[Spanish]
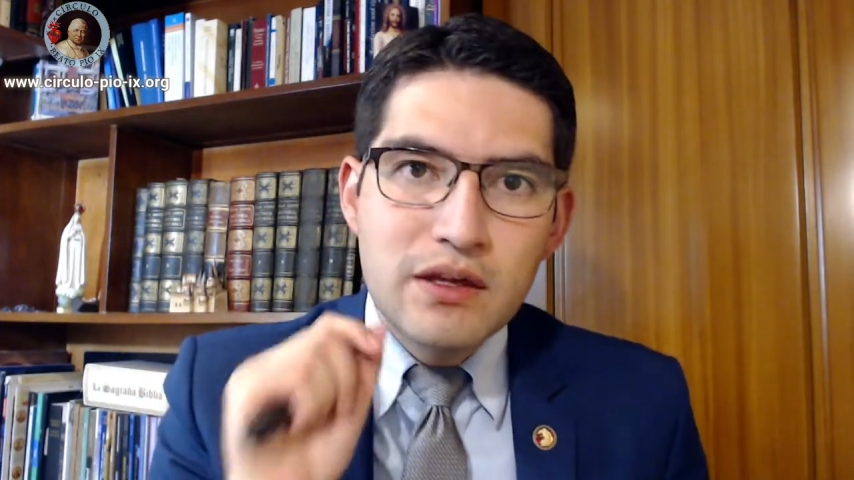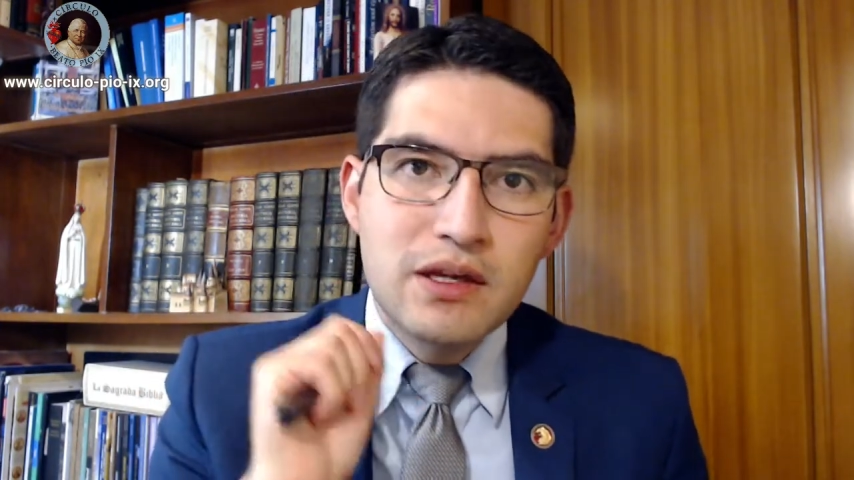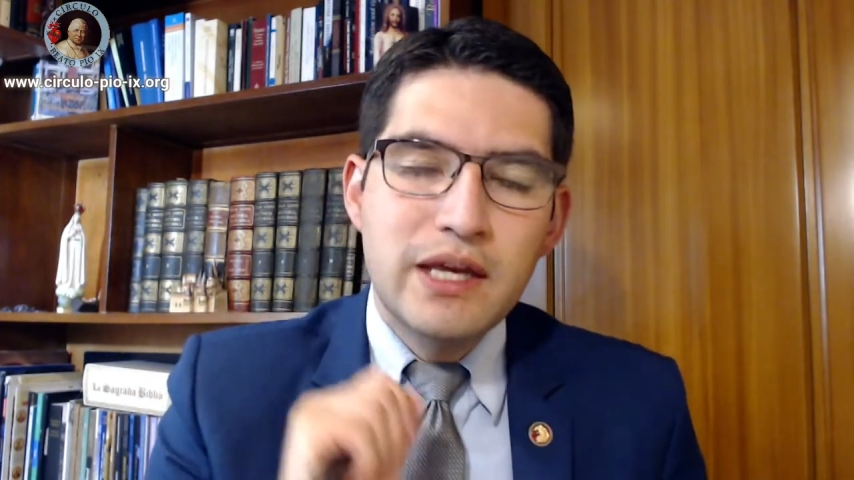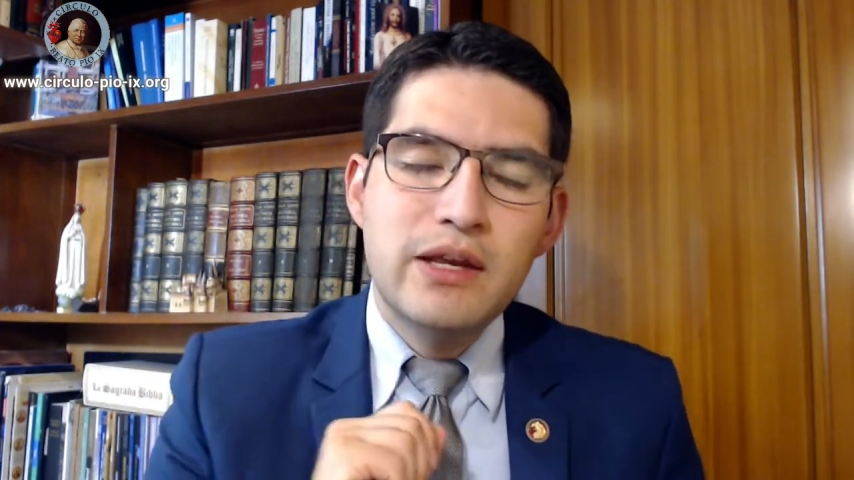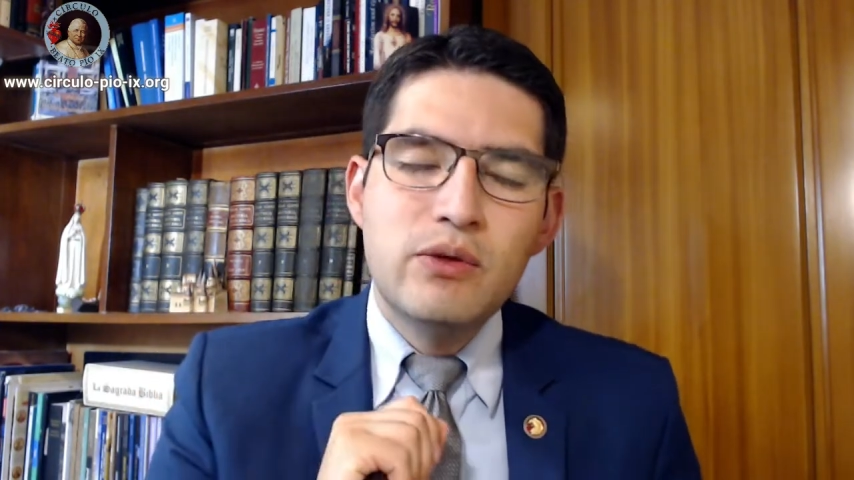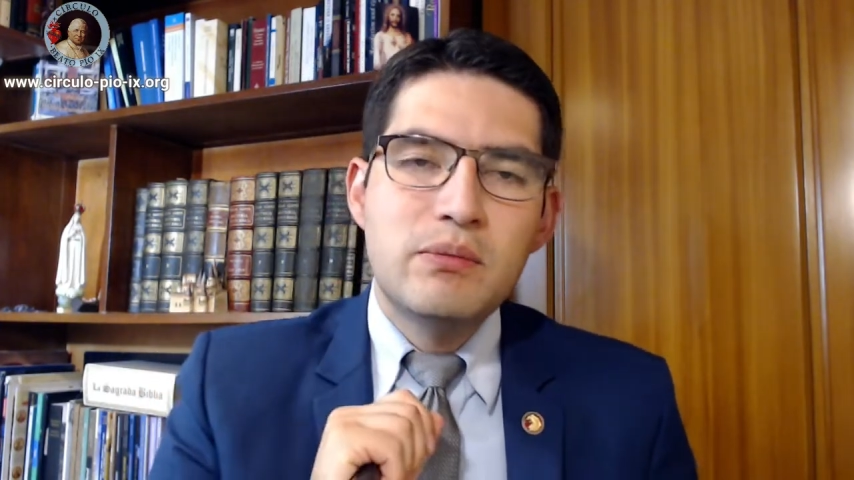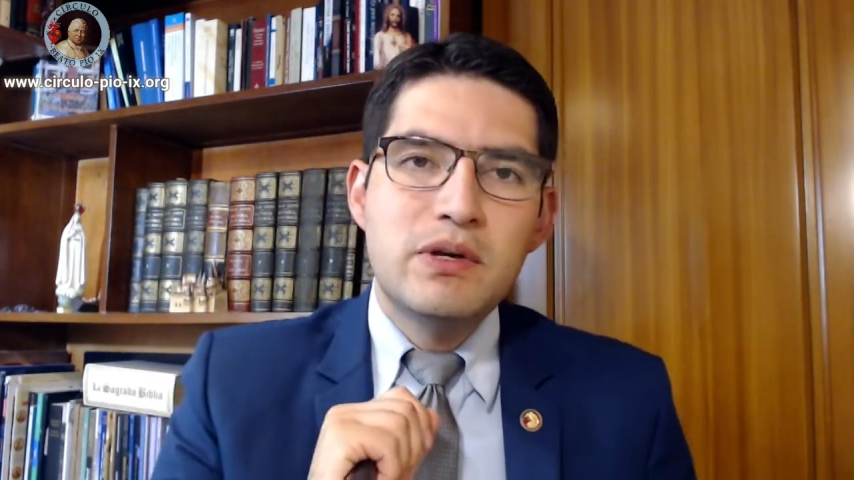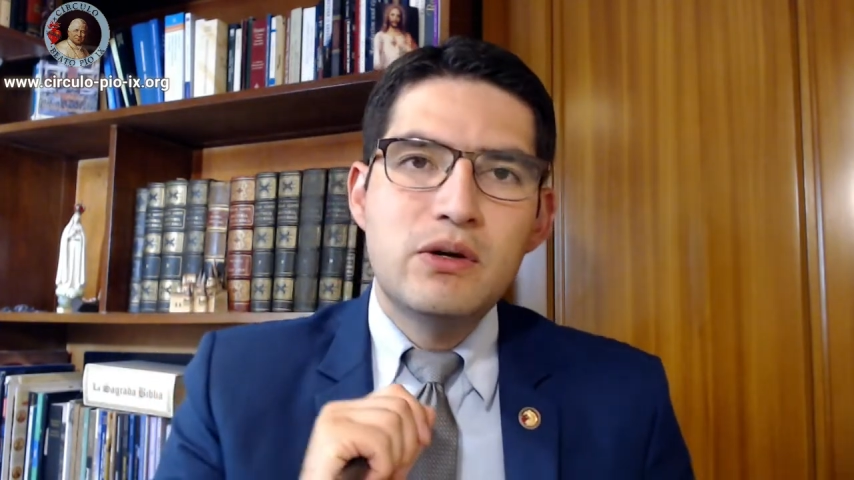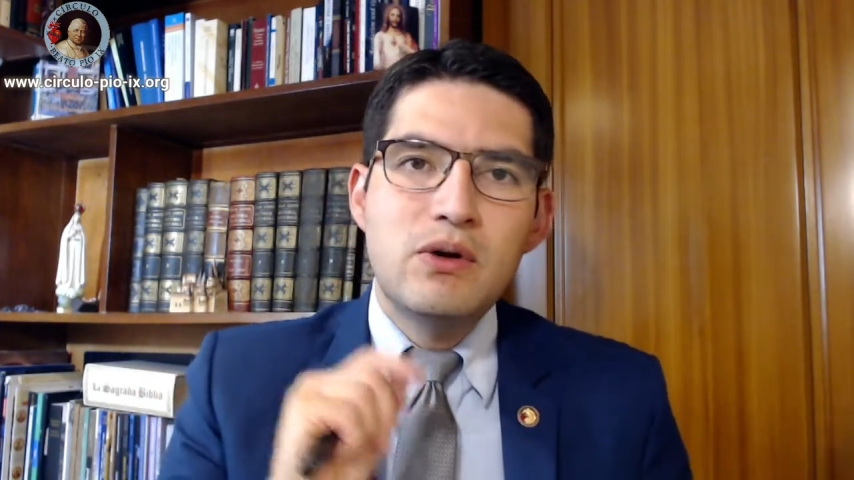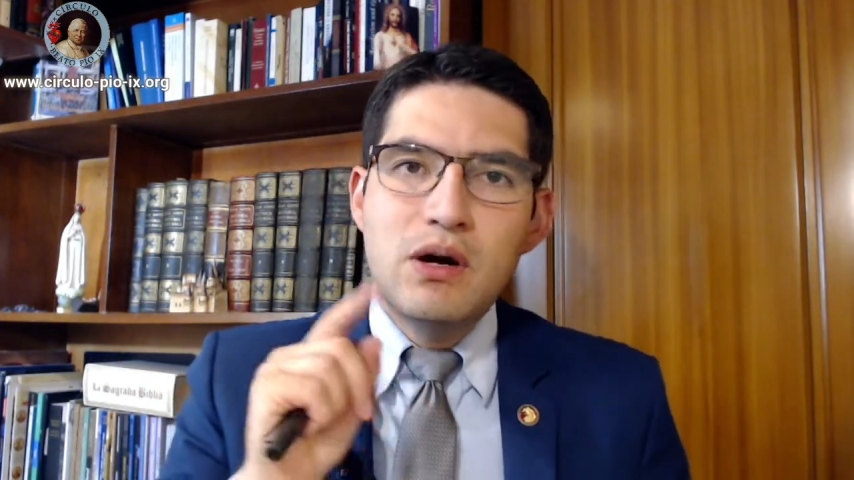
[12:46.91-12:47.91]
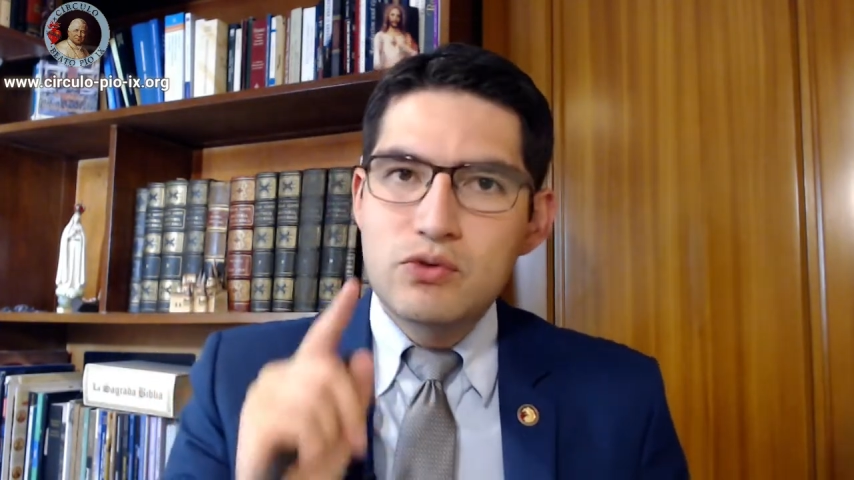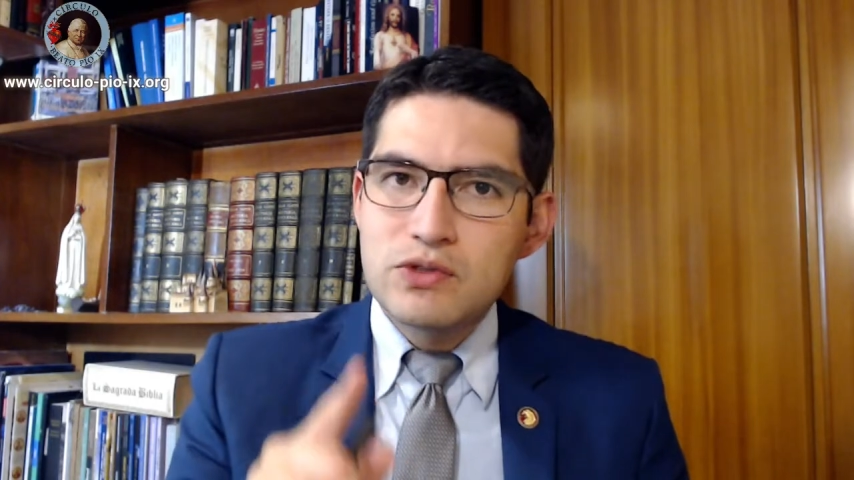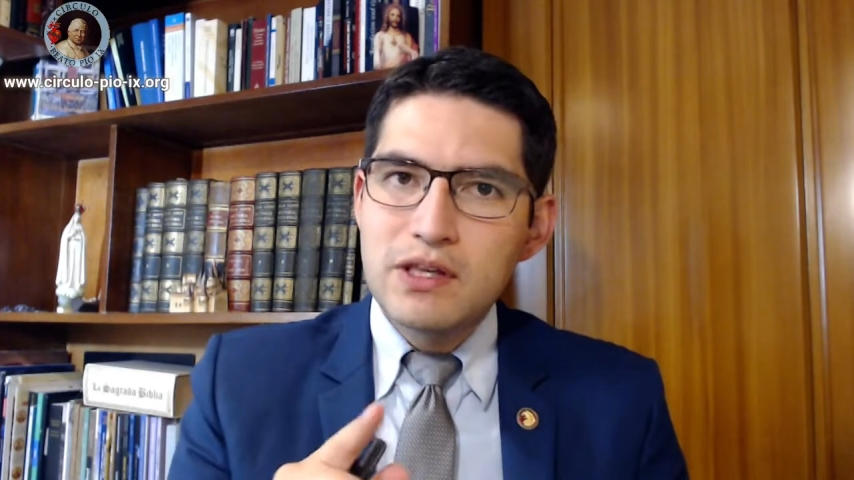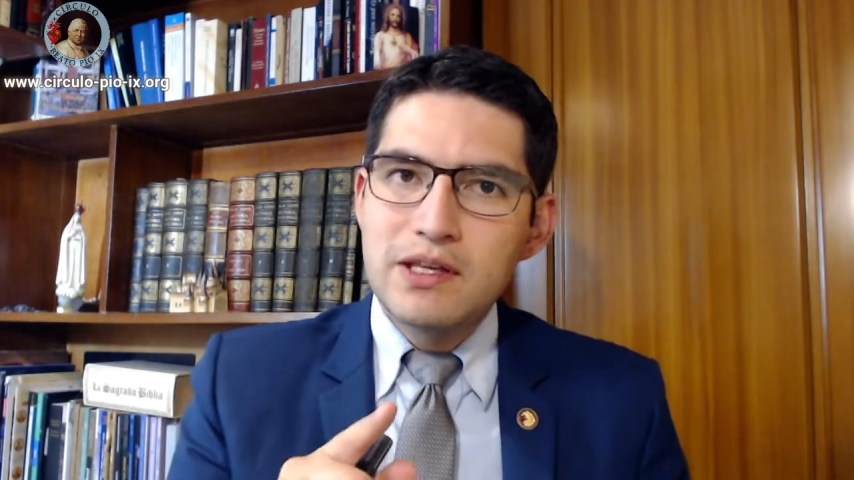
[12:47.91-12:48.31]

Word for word: querido amigo, a usted,